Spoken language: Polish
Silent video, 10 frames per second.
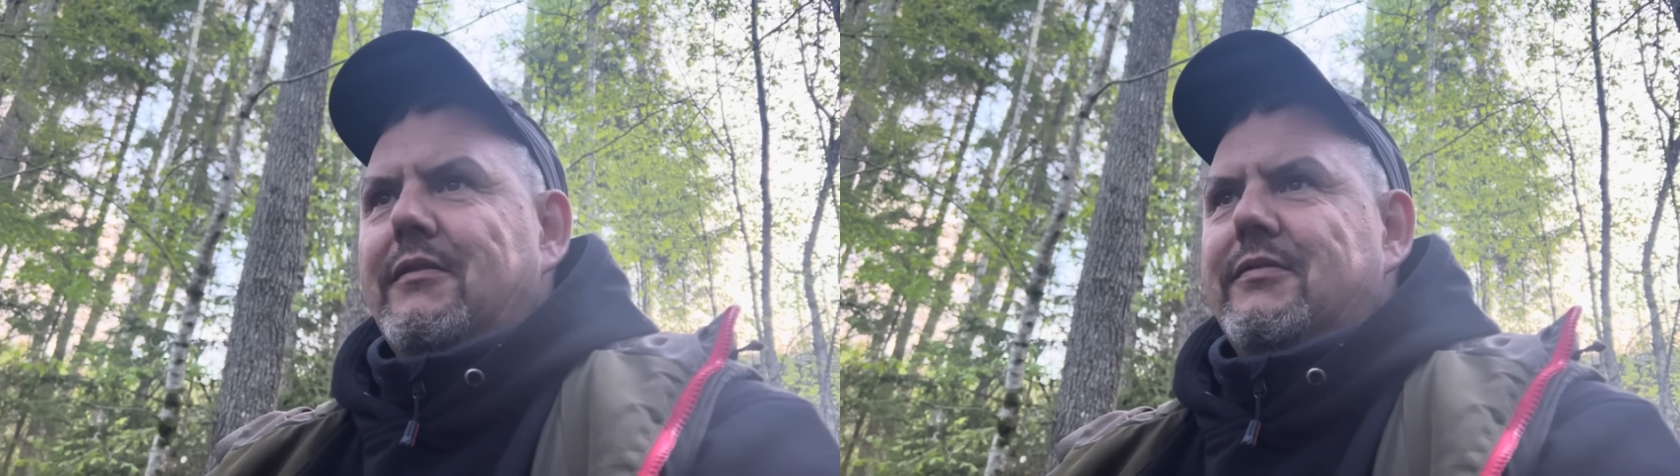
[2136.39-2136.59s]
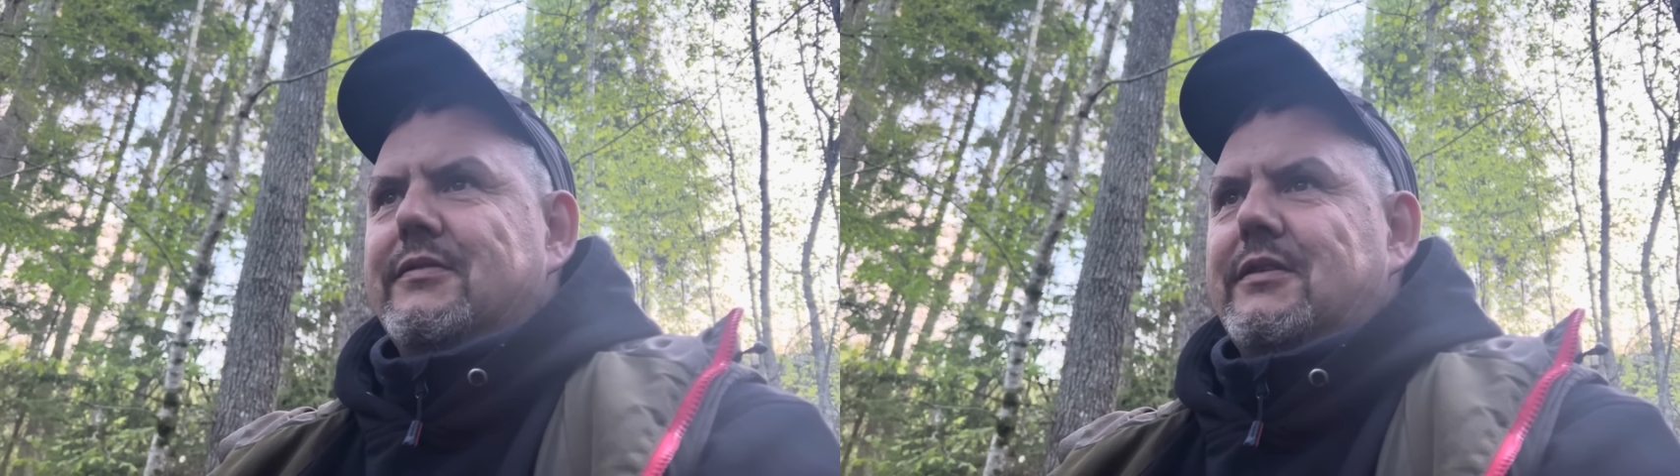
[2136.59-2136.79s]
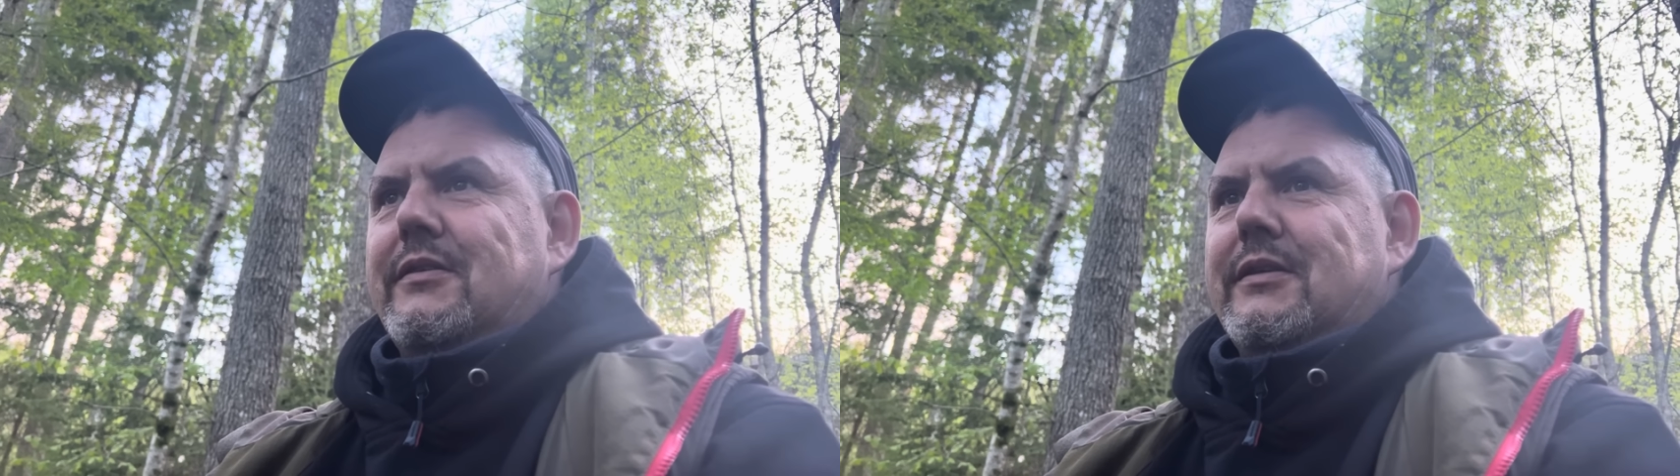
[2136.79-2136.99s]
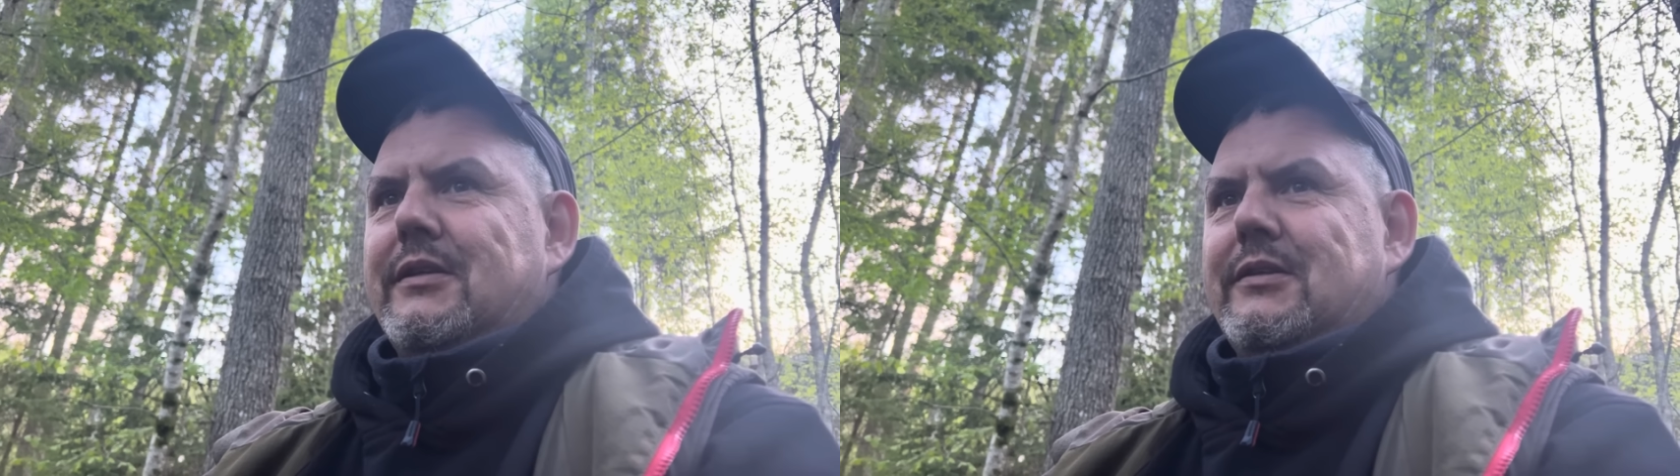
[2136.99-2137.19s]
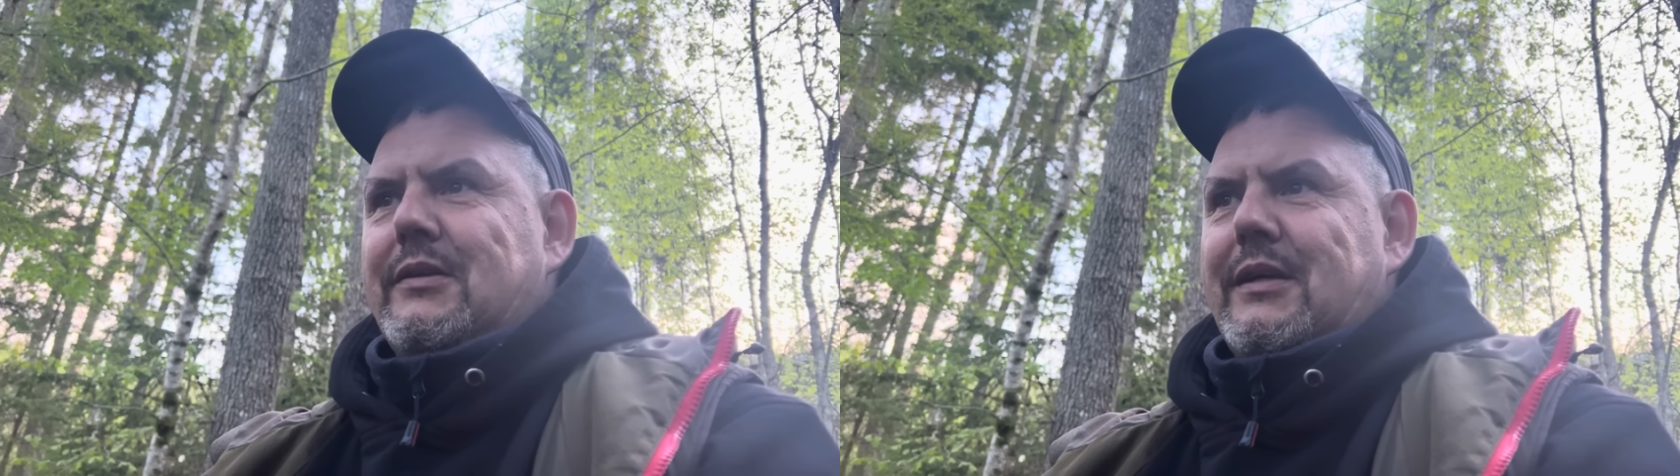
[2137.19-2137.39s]
w stronę
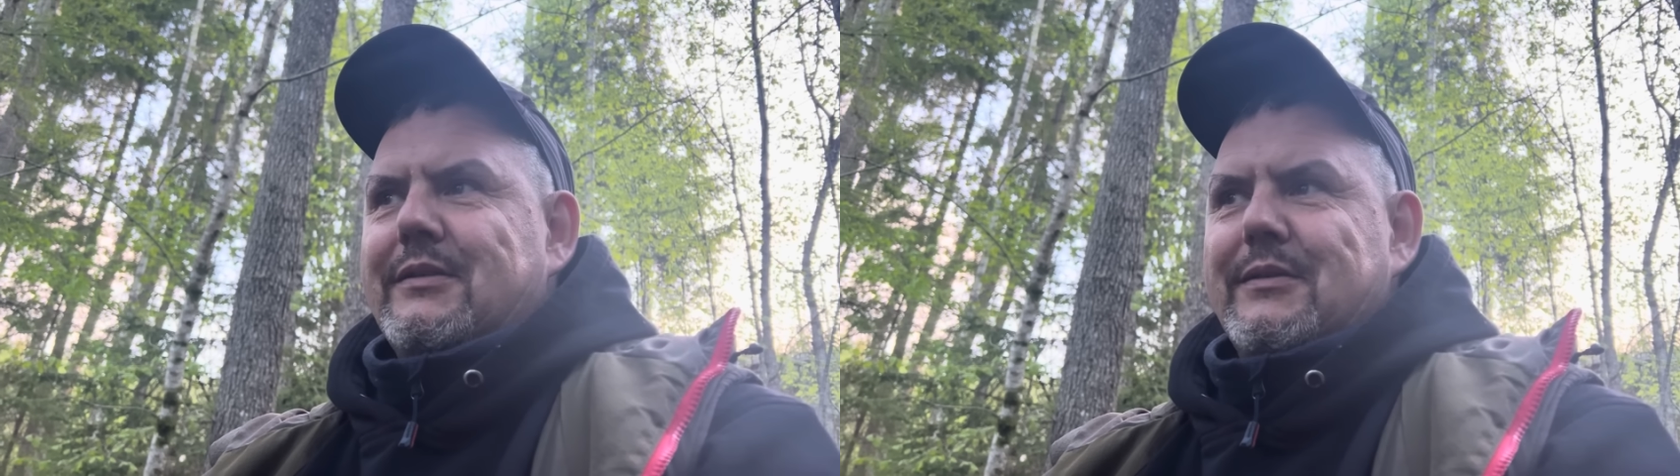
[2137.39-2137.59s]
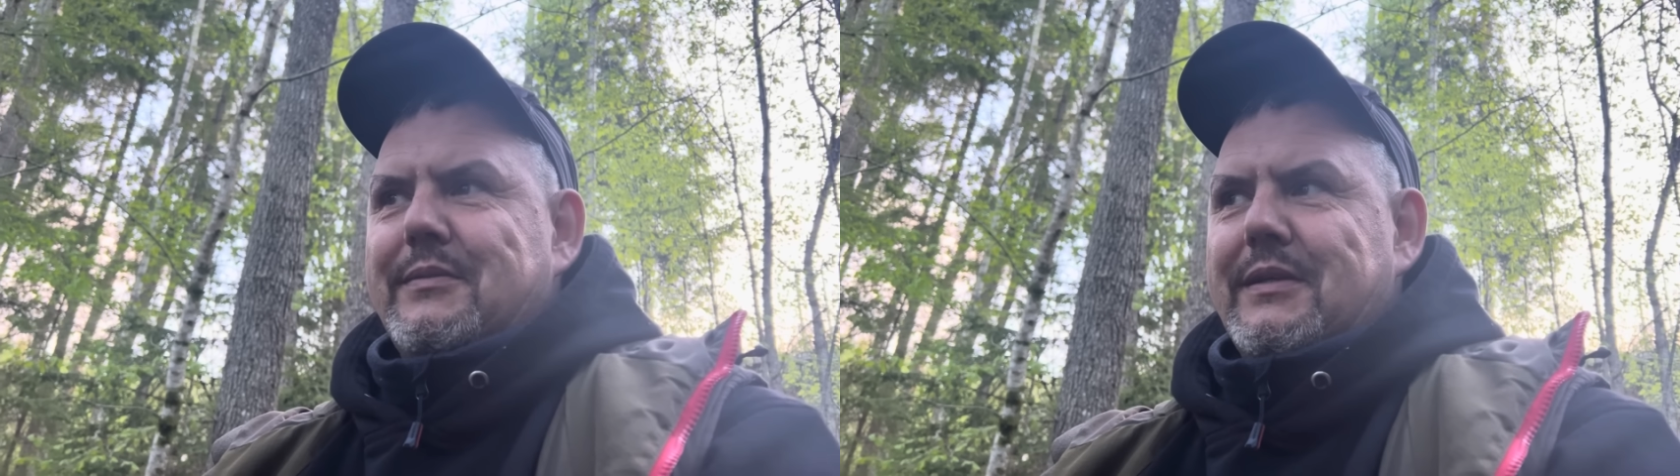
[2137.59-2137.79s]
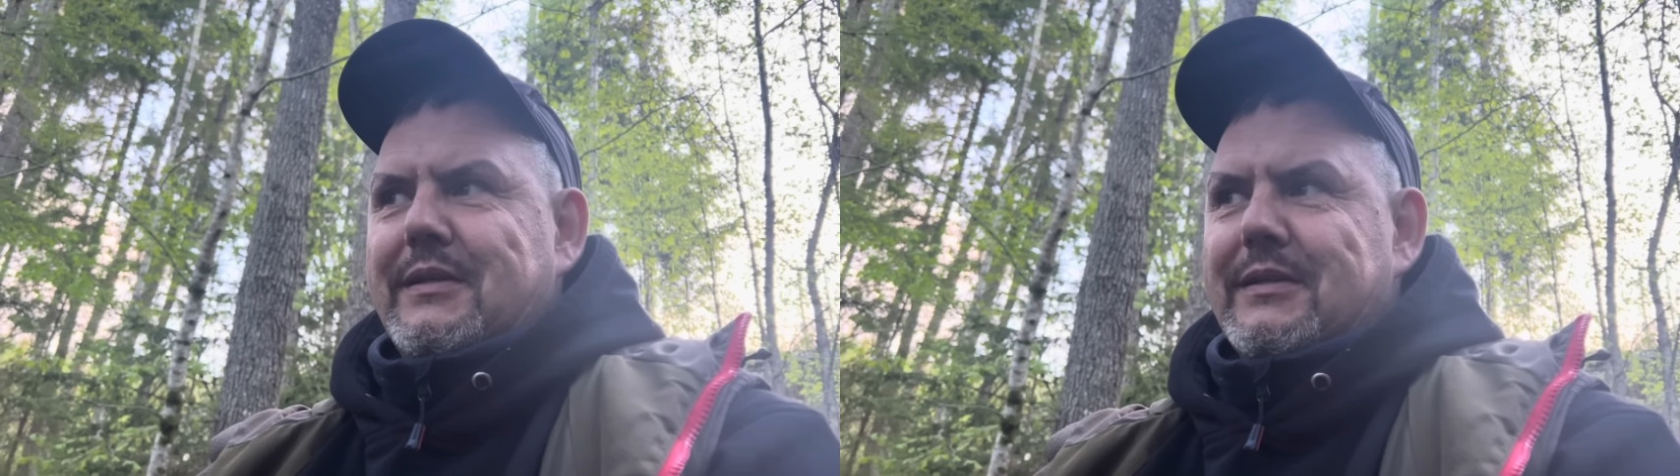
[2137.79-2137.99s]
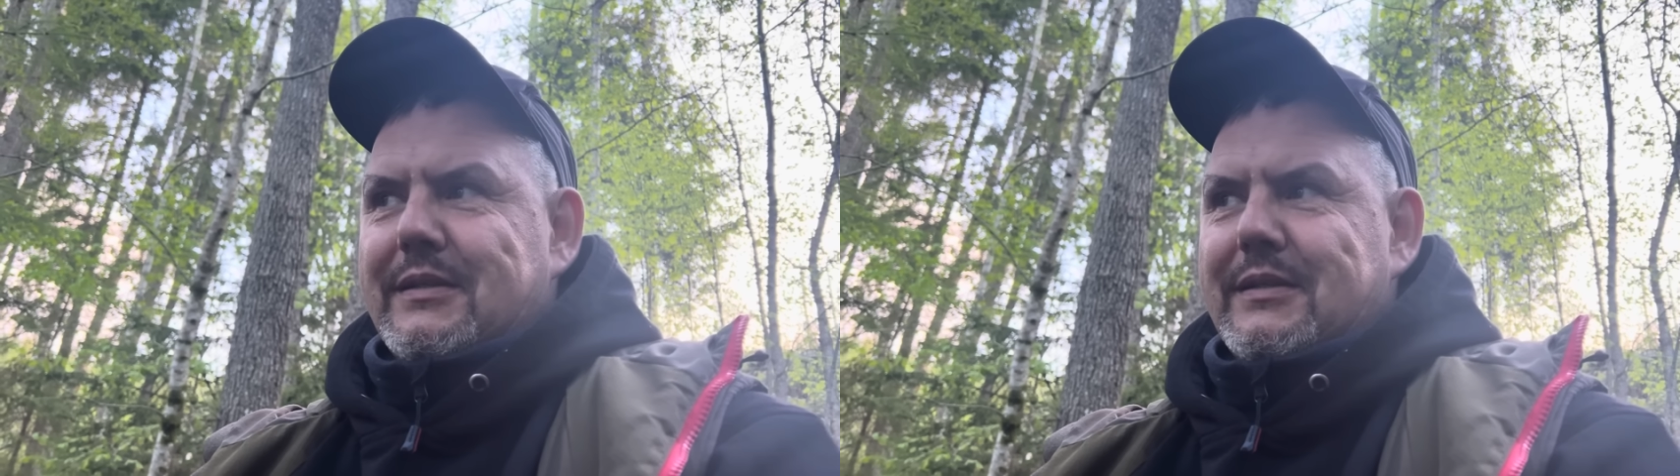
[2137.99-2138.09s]
jeziora i sobie